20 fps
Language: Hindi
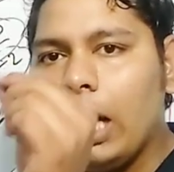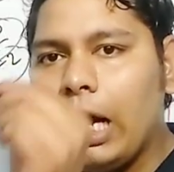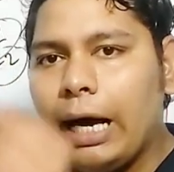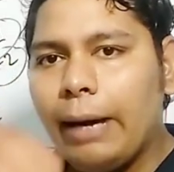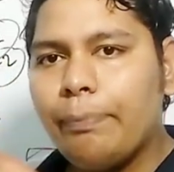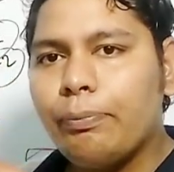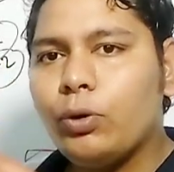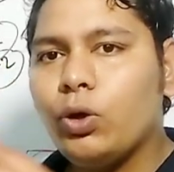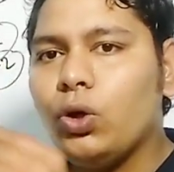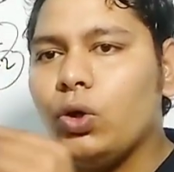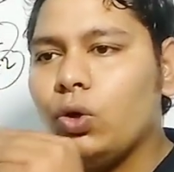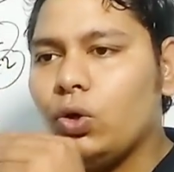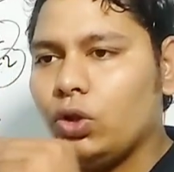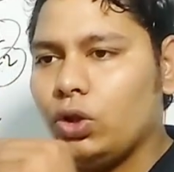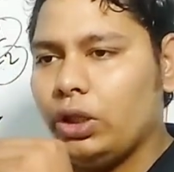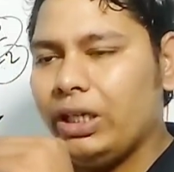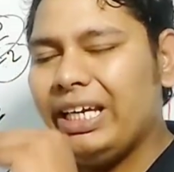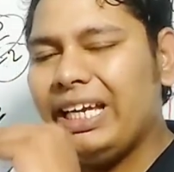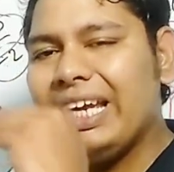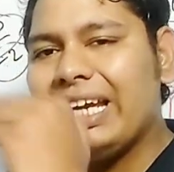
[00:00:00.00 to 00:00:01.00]
आपको
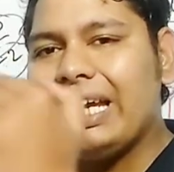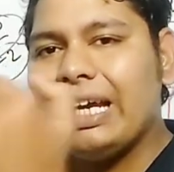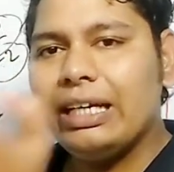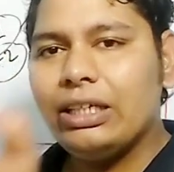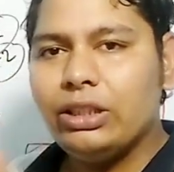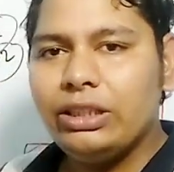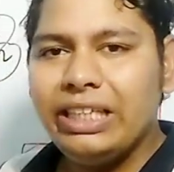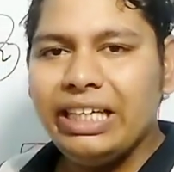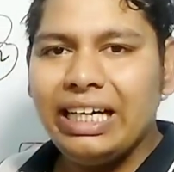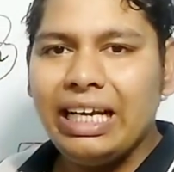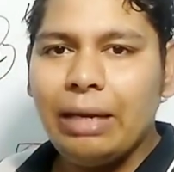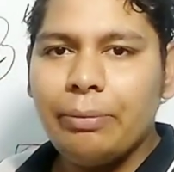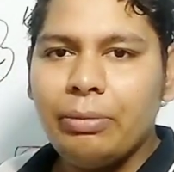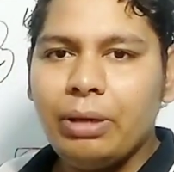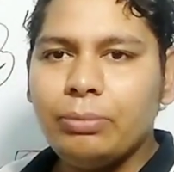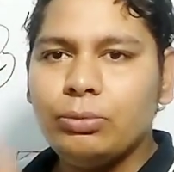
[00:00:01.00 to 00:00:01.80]
एक डेढ़ एम